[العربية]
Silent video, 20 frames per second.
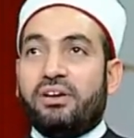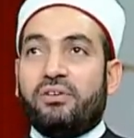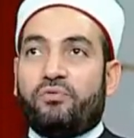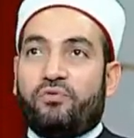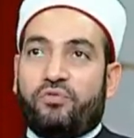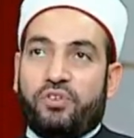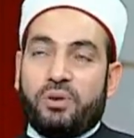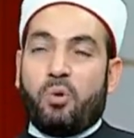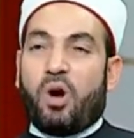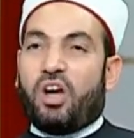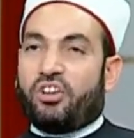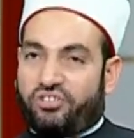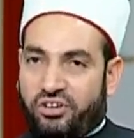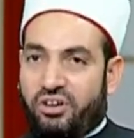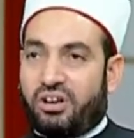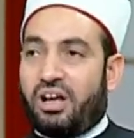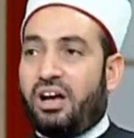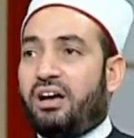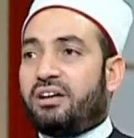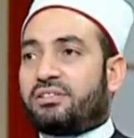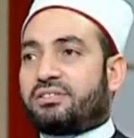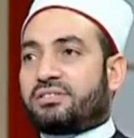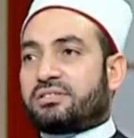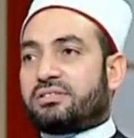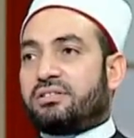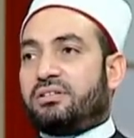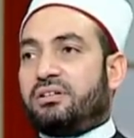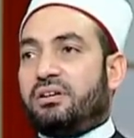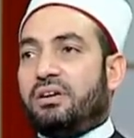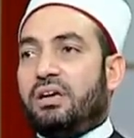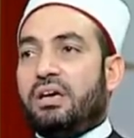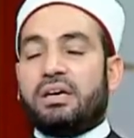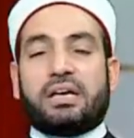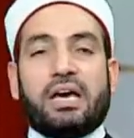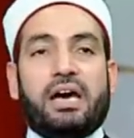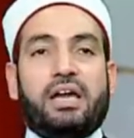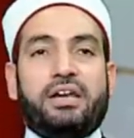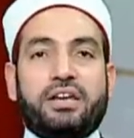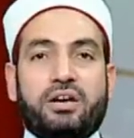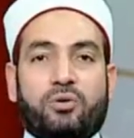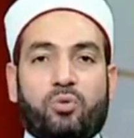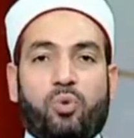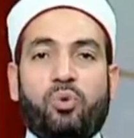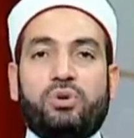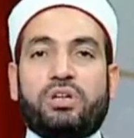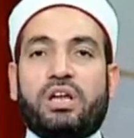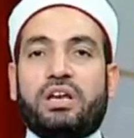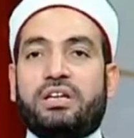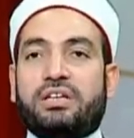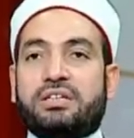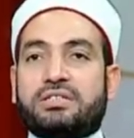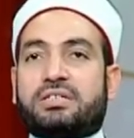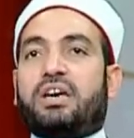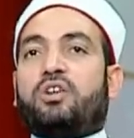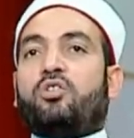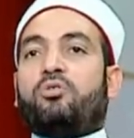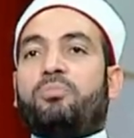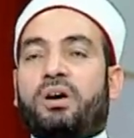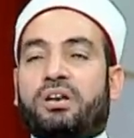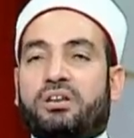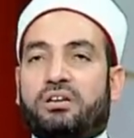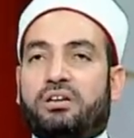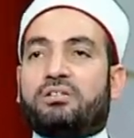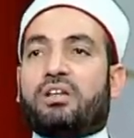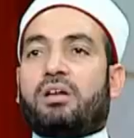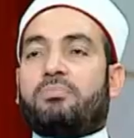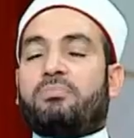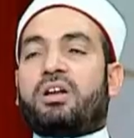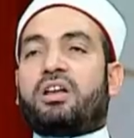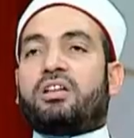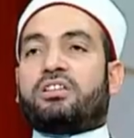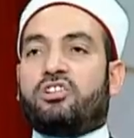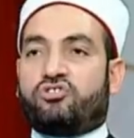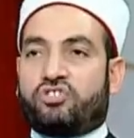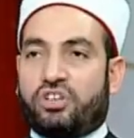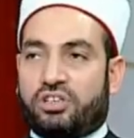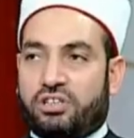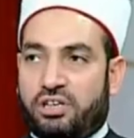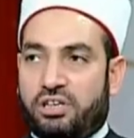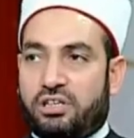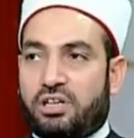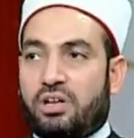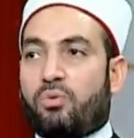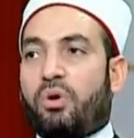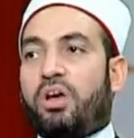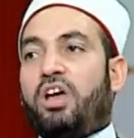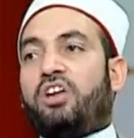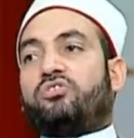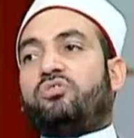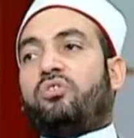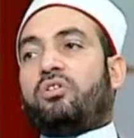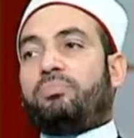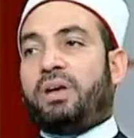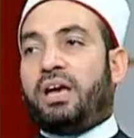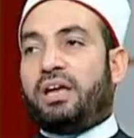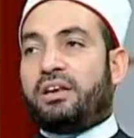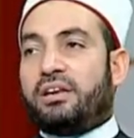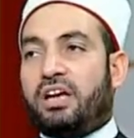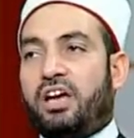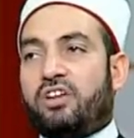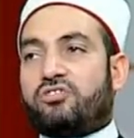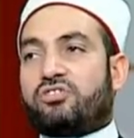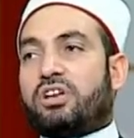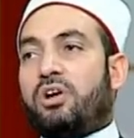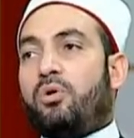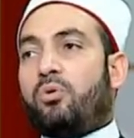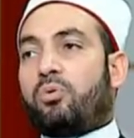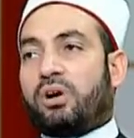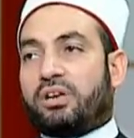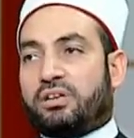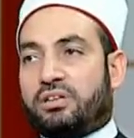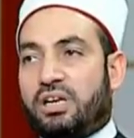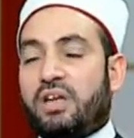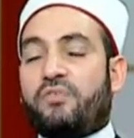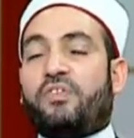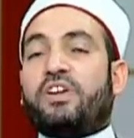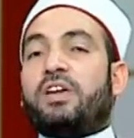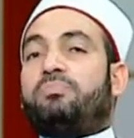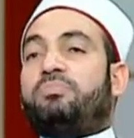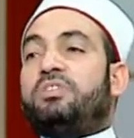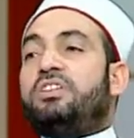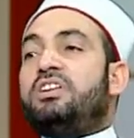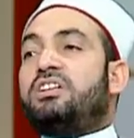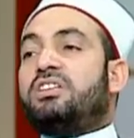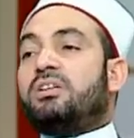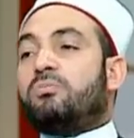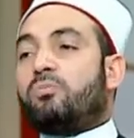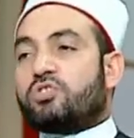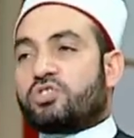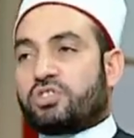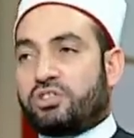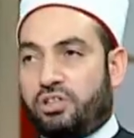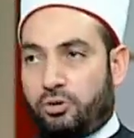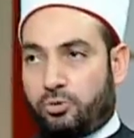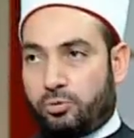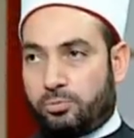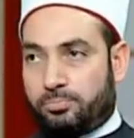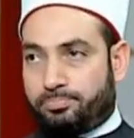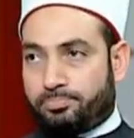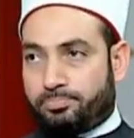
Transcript: في مؤشرات كأن يكون الإنسان مريضا مرضا شديدا ويشعر بأن أجله قد دنا فيبتدي يكتب وصيته